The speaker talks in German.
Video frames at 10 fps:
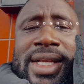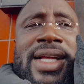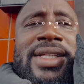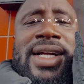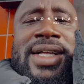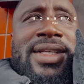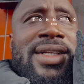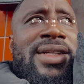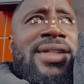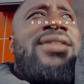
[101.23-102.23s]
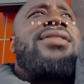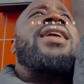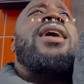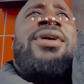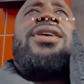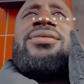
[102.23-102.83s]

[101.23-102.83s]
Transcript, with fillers: Der sagte, Assalamu